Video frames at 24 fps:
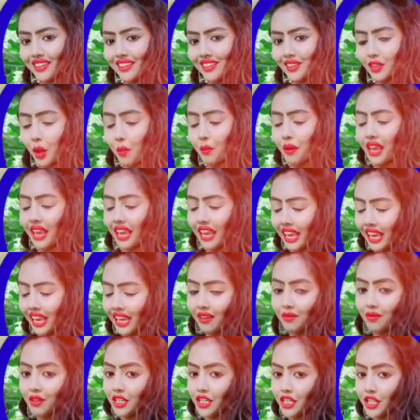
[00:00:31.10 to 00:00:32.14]
তবে এই
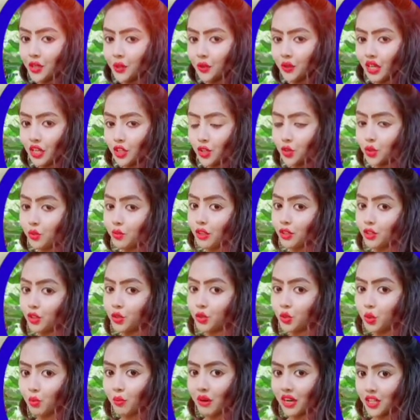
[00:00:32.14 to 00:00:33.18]
ভিডিওটা শুধুমাত্র
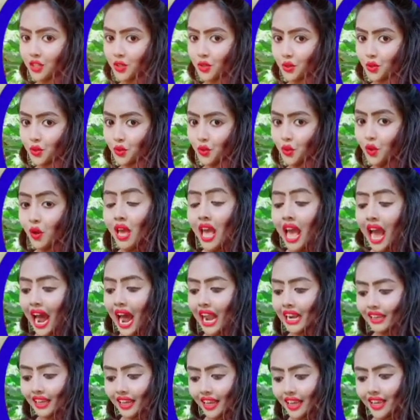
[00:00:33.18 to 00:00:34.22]
তোমার জন্য
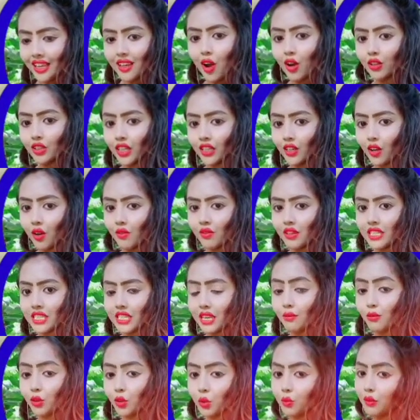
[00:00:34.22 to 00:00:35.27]
আর এই কথাটা অভিয়াসলি
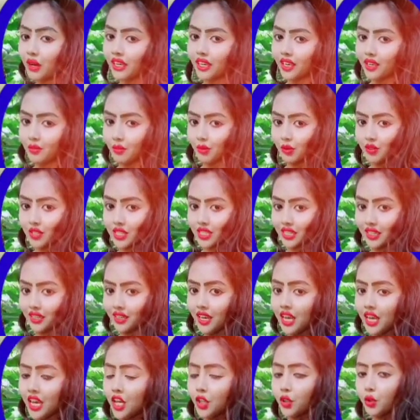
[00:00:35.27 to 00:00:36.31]
আমি তোমাকেই বলছি
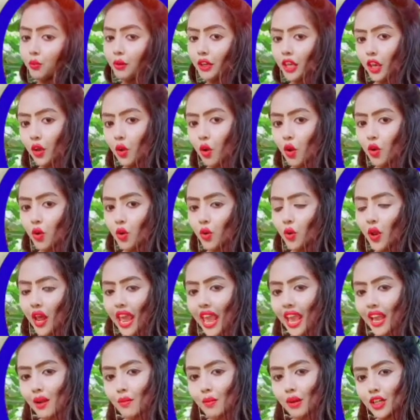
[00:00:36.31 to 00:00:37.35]
তুমি কি কখনো
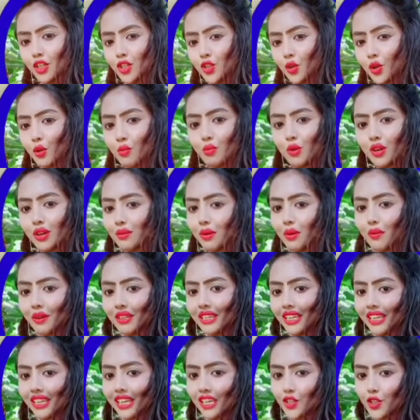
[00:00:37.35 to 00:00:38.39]
একবারের জন্য মনে ভেবে
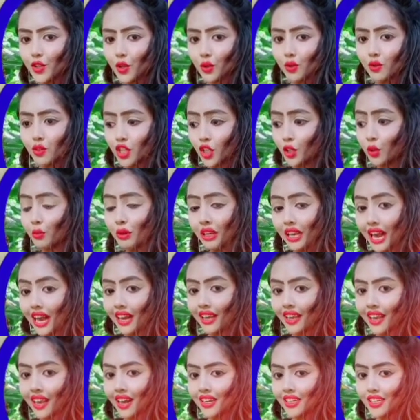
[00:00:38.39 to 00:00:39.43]
দেখেছো যে তুমি
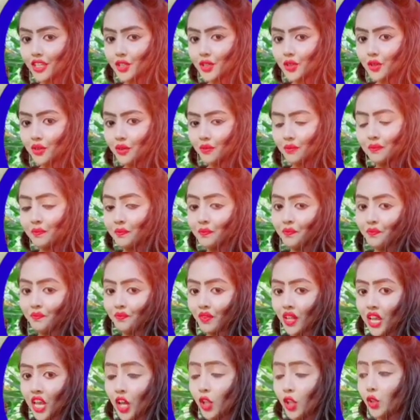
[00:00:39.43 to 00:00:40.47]
কাকে হারিয়েছো হুম
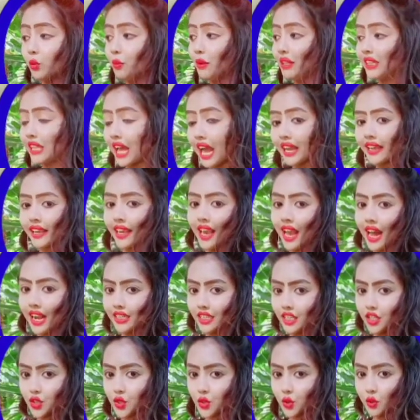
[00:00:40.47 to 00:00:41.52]
তুমি তাকে
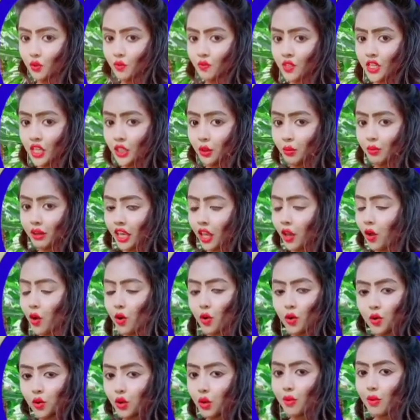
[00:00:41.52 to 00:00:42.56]
হারিয়েছ যে তোমাকে
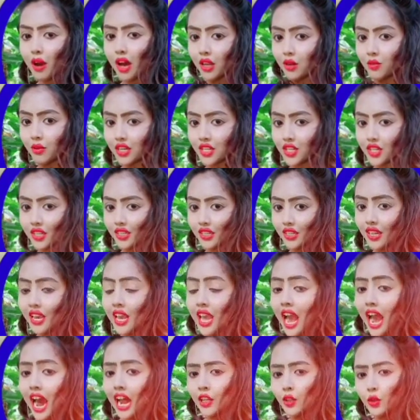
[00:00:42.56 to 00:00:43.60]
কখনো ভালোবাসেনি
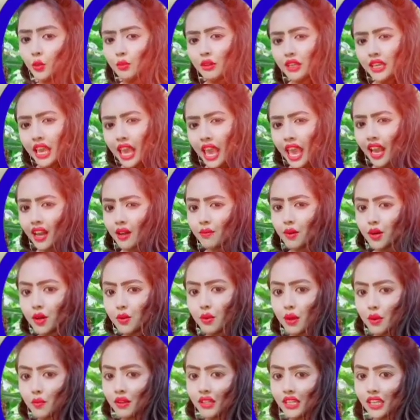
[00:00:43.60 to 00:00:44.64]
আর তুমি কি একবারও
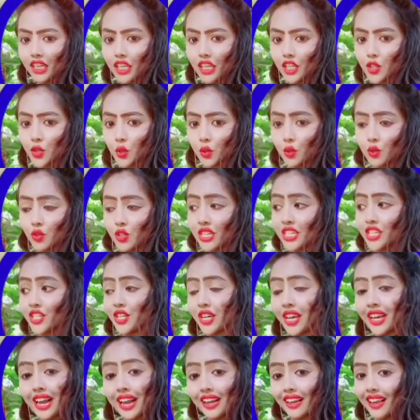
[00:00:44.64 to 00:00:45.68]
ভেবে দেখেছো যে সে
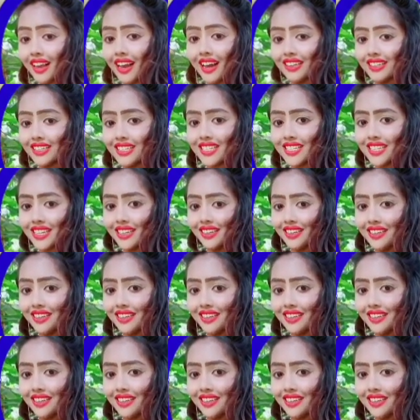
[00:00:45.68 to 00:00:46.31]
কাকে হারিয়েছে